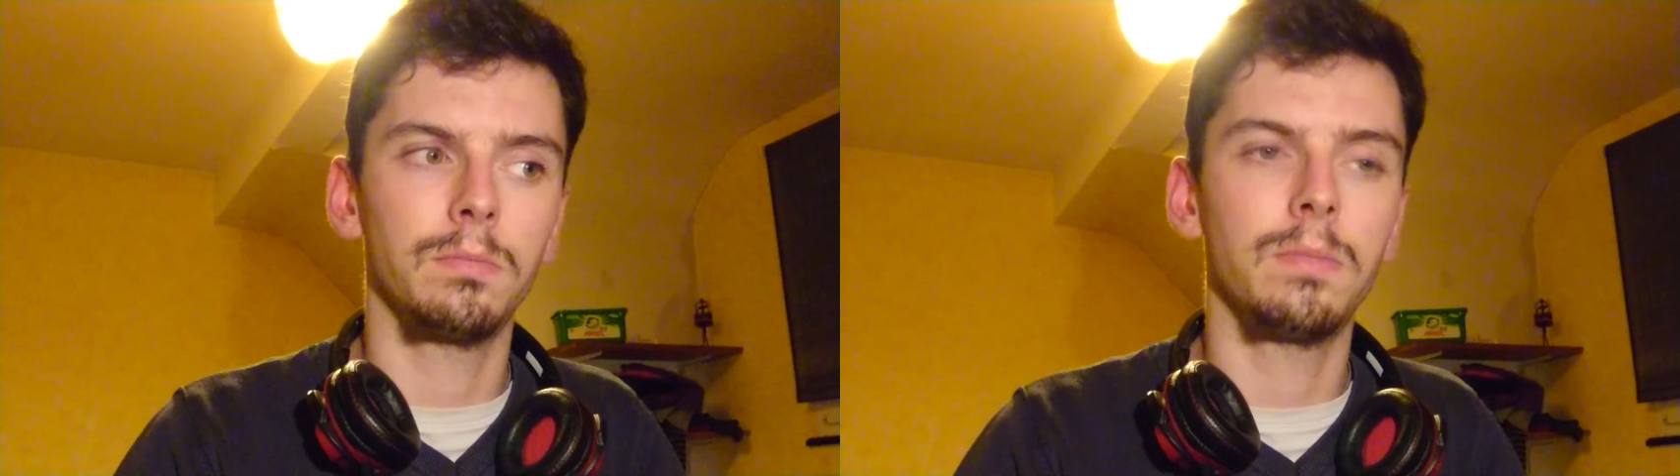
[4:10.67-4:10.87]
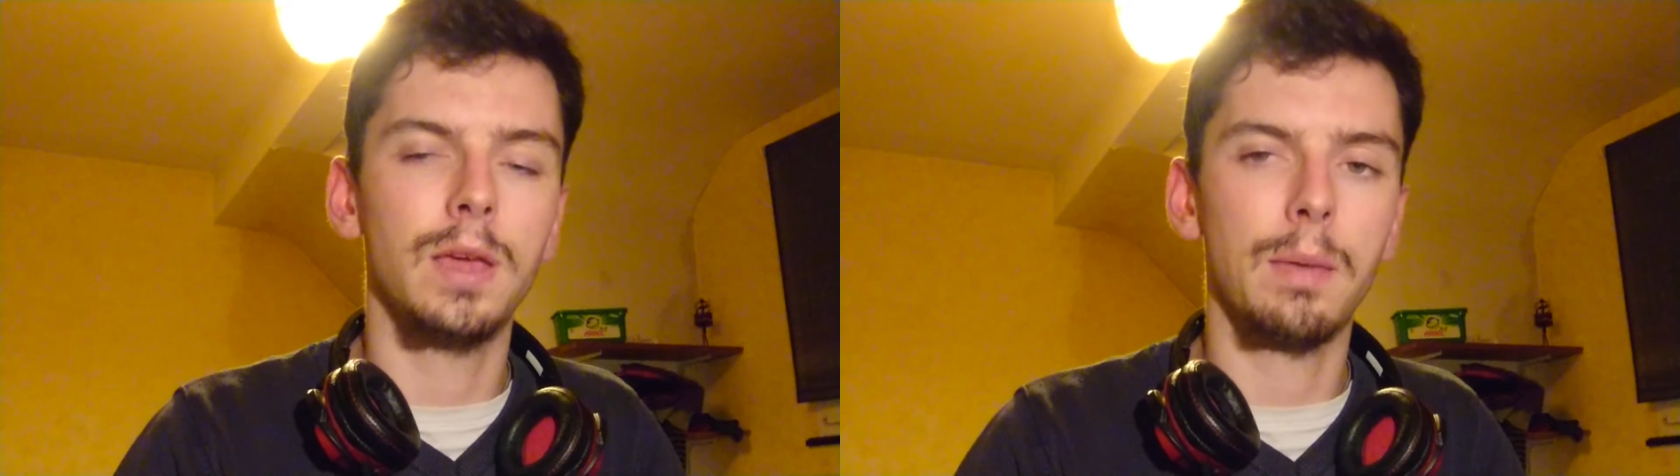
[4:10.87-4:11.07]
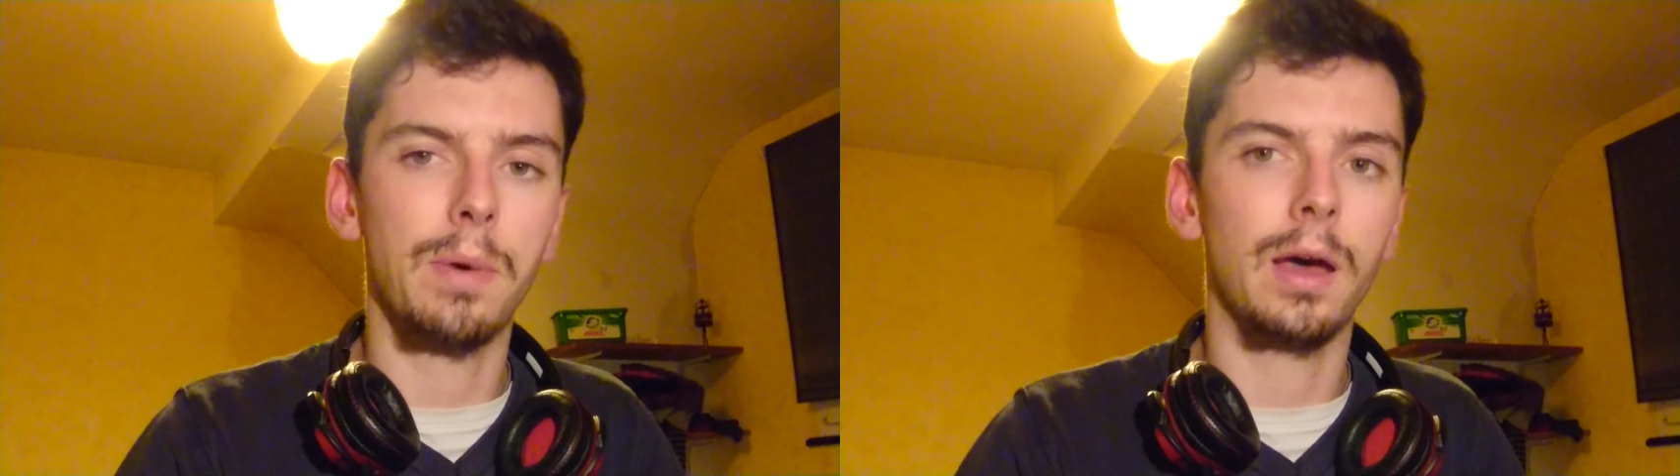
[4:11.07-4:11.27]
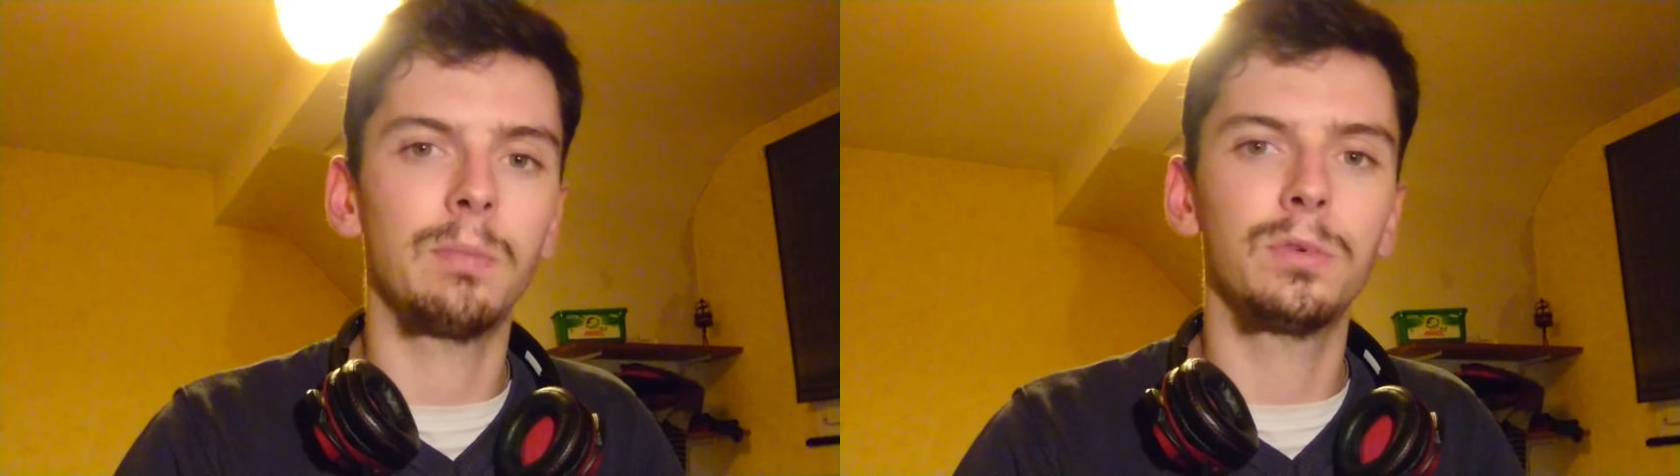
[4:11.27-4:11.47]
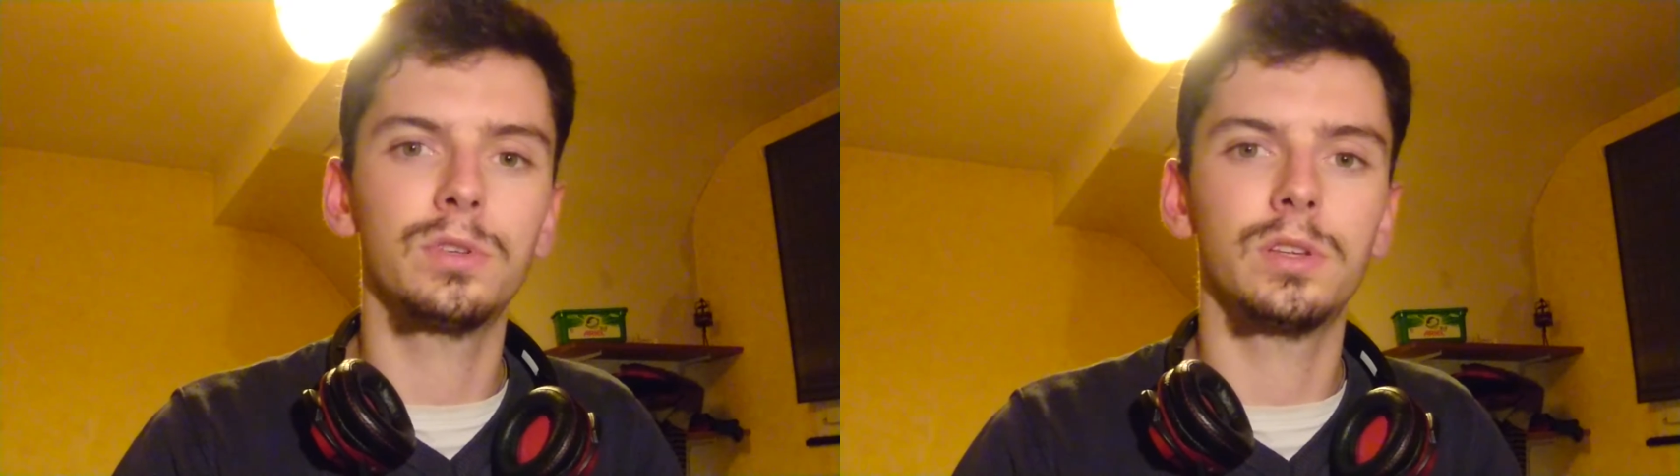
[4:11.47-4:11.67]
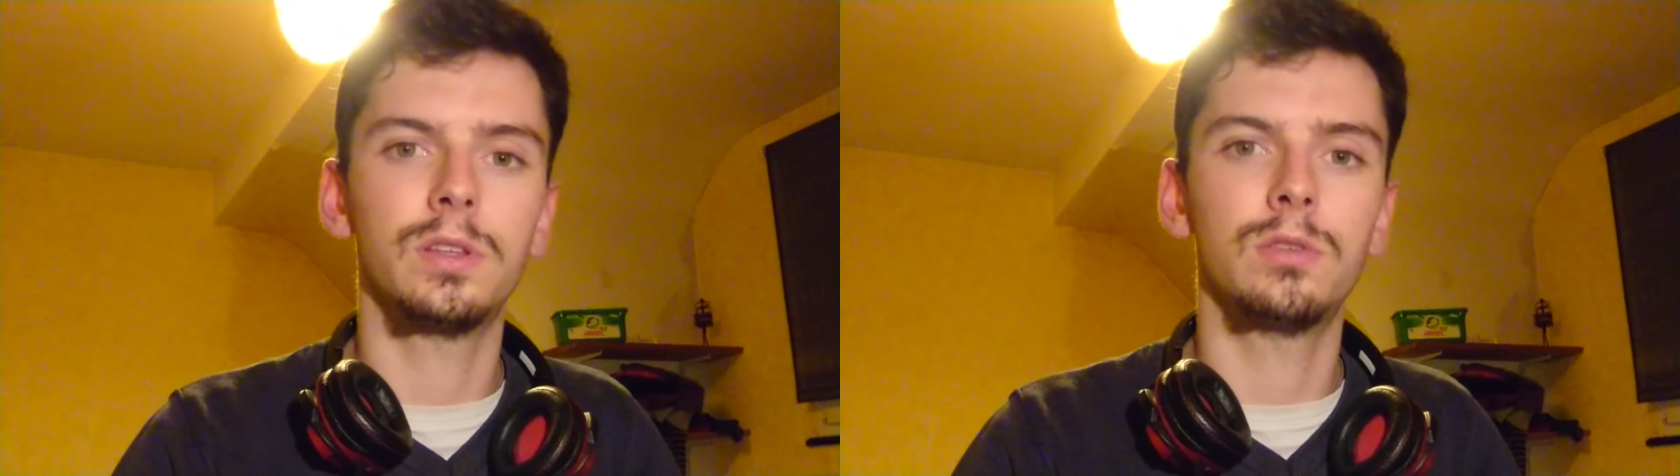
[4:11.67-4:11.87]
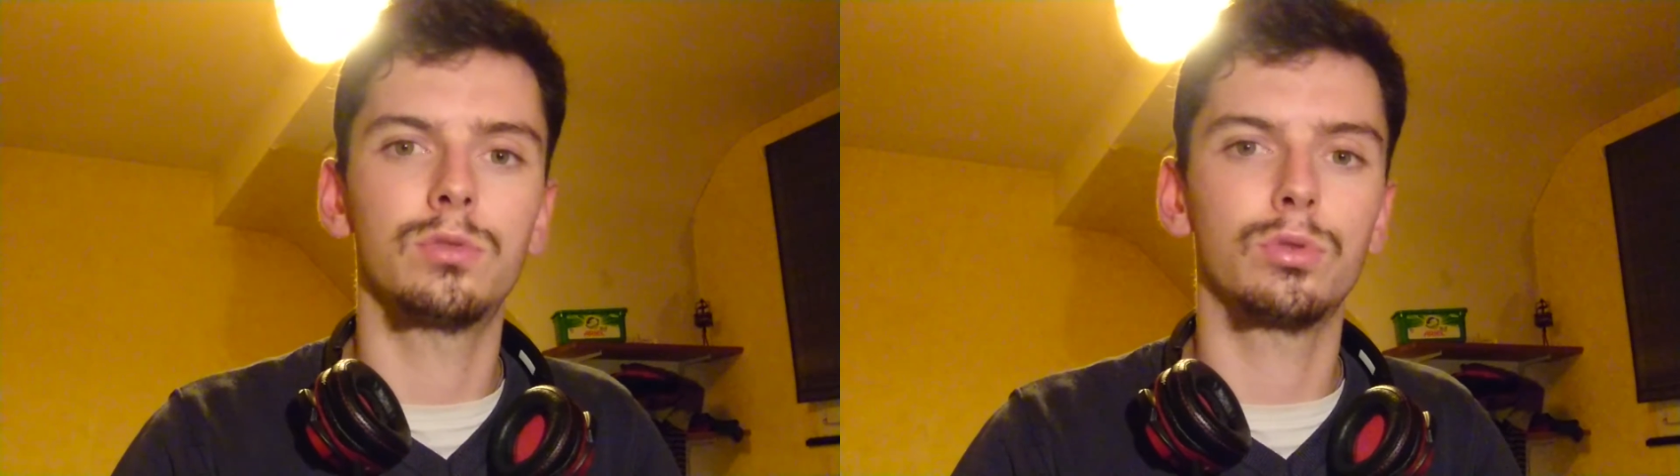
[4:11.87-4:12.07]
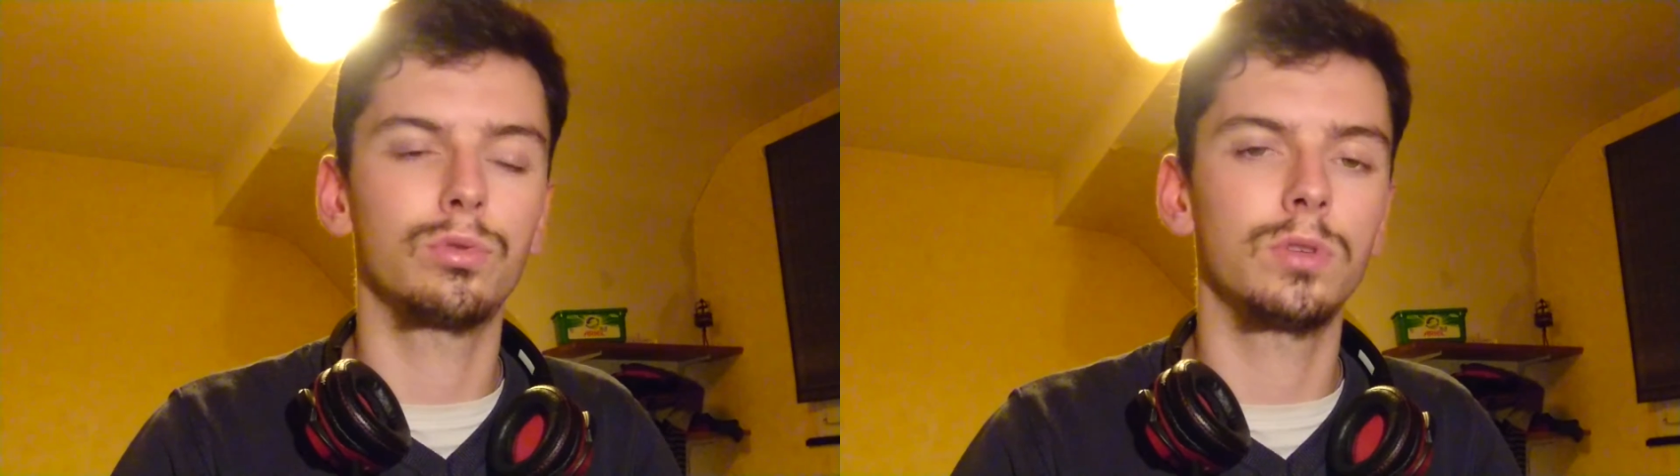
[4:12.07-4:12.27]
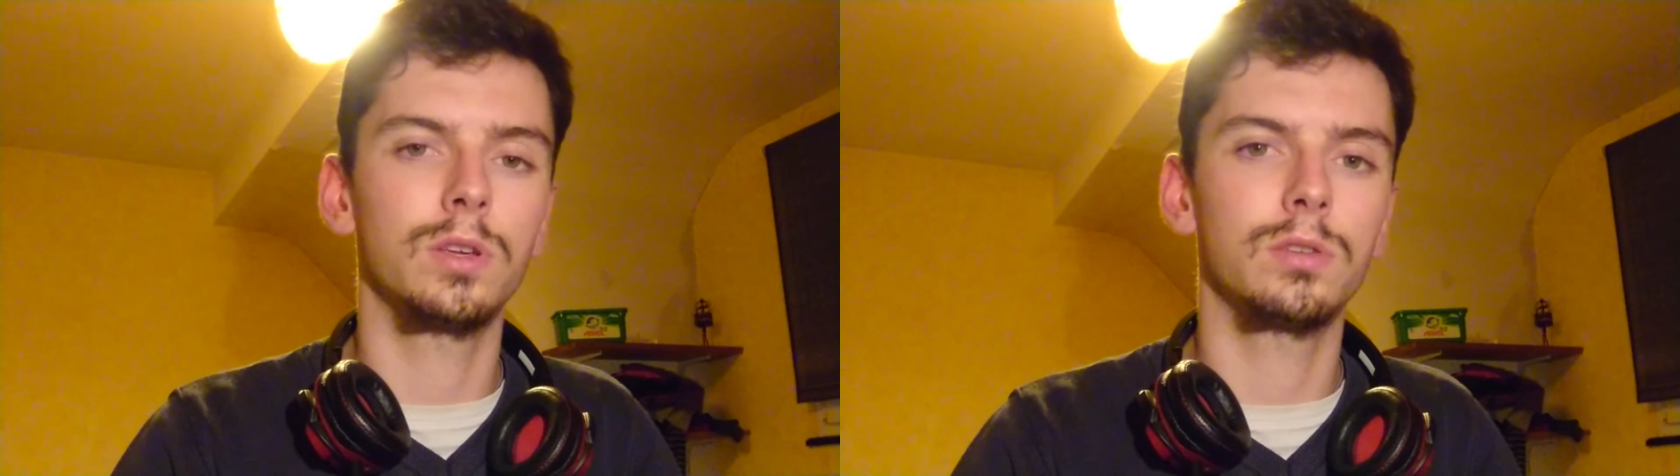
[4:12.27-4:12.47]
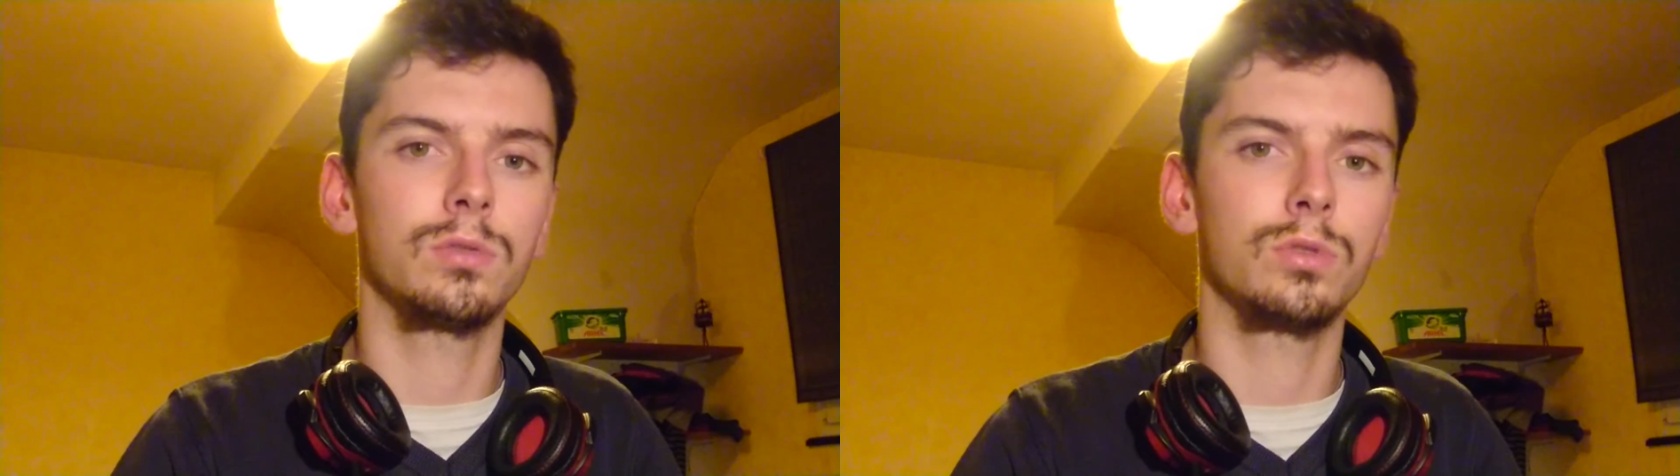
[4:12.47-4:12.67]
Mais apparemment, c'était surtout une
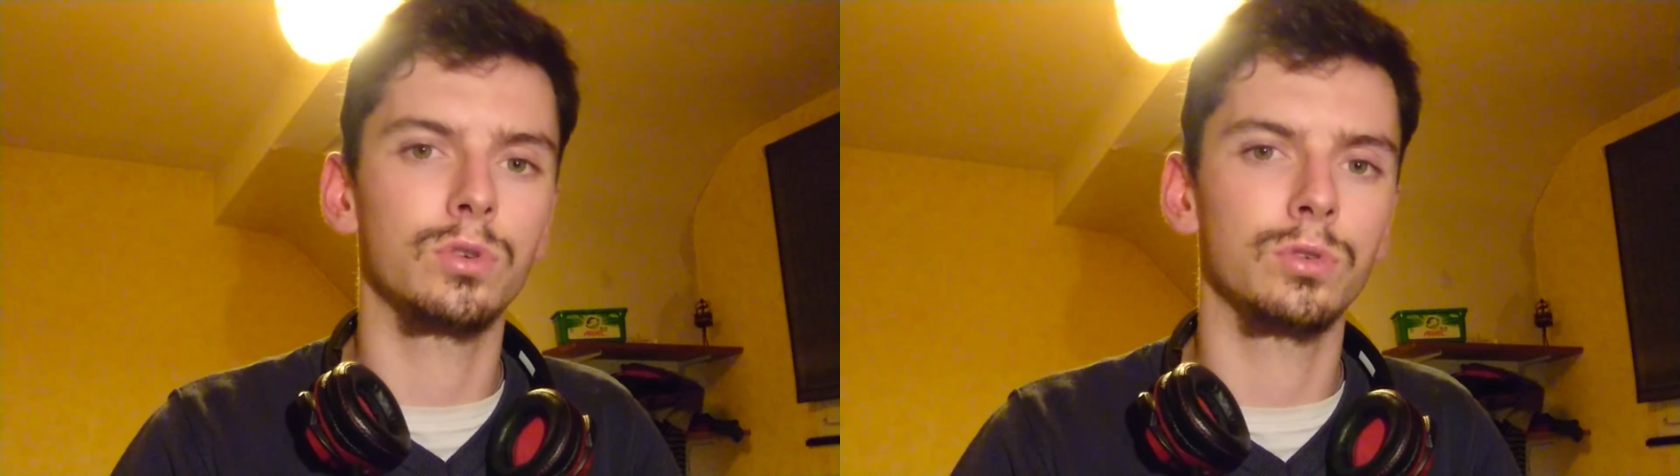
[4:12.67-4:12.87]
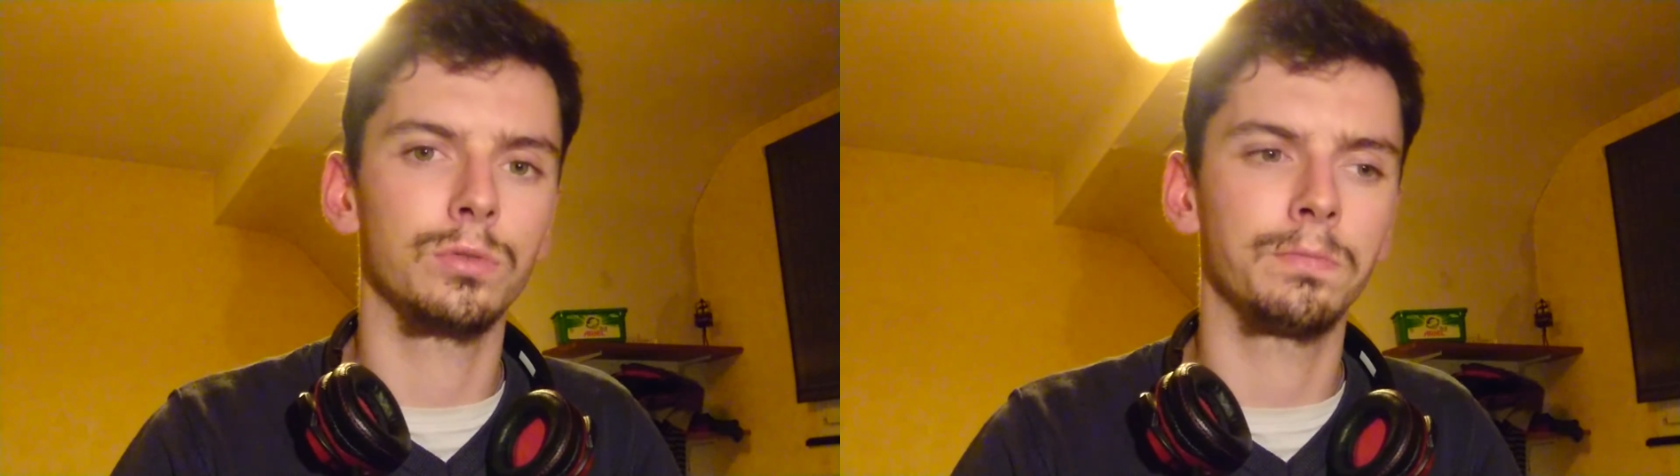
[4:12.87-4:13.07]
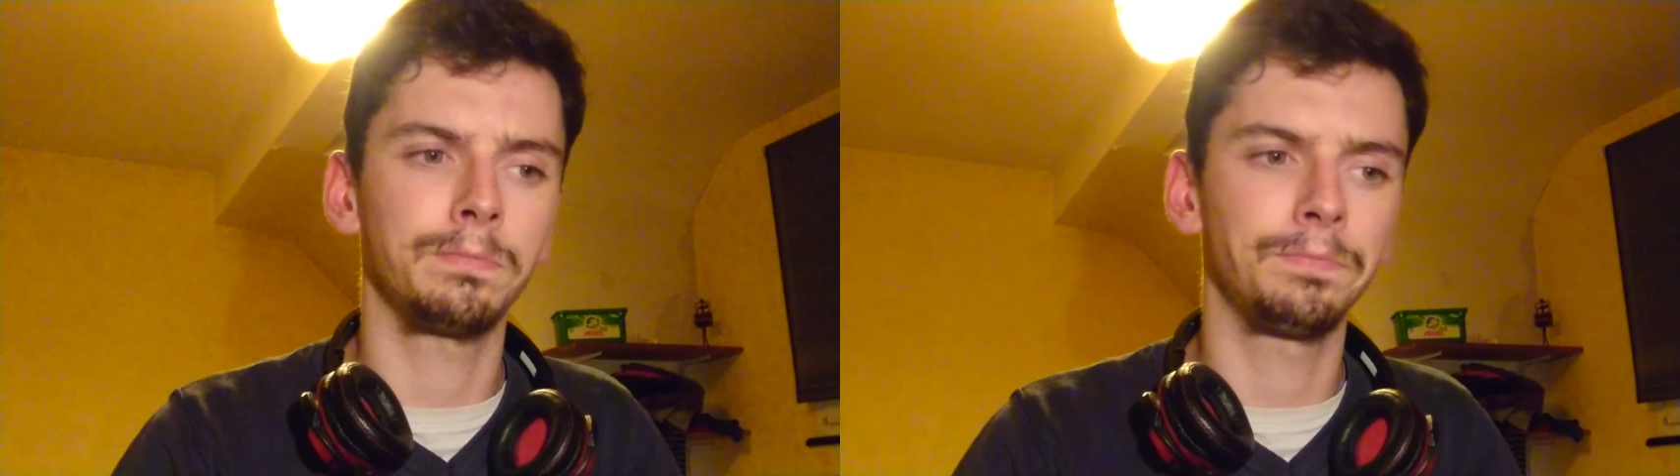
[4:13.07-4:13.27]
question de chance.